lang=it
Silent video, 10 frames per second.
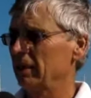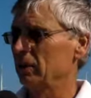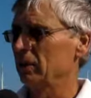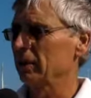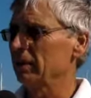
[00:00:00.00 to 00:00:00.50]

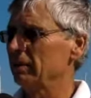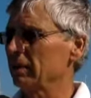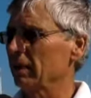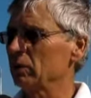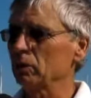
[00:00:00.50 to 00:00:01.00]

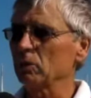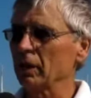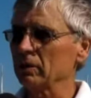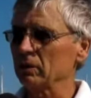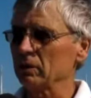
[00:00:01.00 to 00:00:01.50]
organizzato
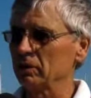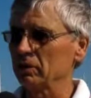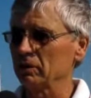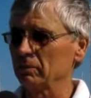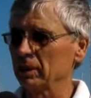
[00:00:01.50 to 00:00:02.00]

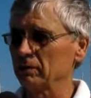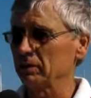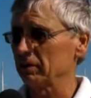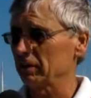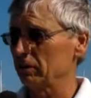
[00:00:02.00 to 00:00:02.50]
quattro
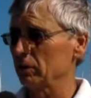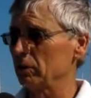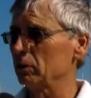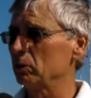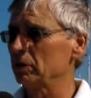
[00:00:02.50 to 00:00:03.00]
manifestazioni,
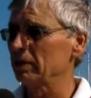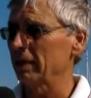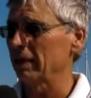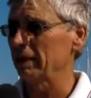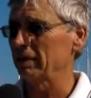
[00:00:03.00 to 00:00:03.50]
di cui
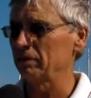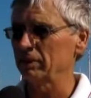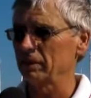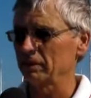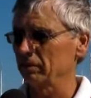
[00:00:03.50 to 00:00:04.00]
tre a
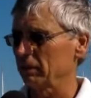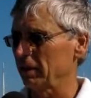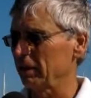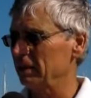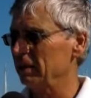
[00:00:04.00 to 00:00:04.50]
livello
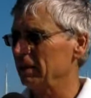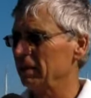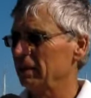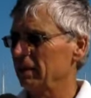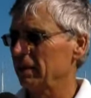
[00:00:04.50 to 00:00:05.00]
nazionale.
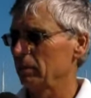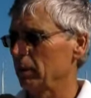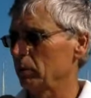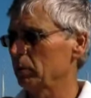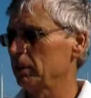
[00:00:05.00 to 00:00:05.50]

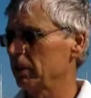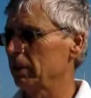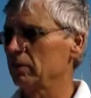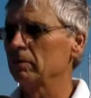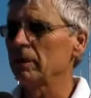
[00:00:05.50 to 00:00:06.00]
Abbiamo
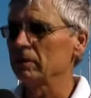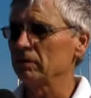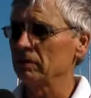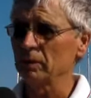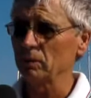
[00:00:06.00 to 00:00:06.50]
ospitato i Meges
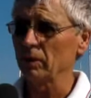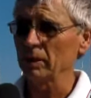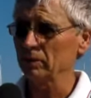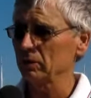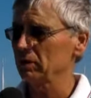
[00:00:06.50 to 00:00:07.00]

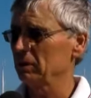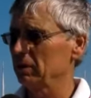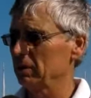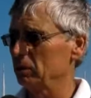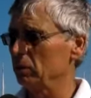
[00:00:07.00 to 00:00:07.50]
24,
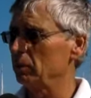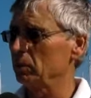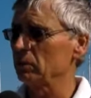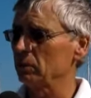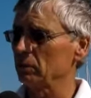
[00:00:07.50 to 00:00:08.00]
i
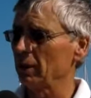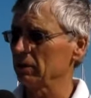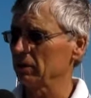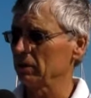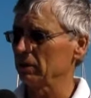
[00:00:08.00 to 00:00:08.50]

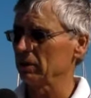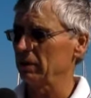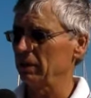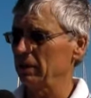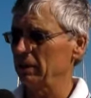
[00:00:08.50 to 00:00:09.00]
2.4
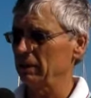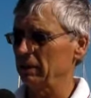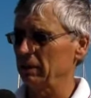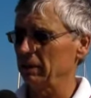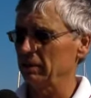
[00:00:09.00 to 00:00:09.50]
e,
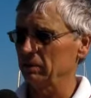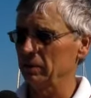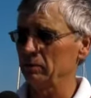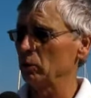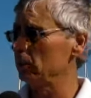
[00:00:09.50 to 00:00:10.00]
e
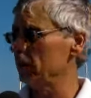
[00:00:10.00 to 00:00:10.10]
eh, i MUM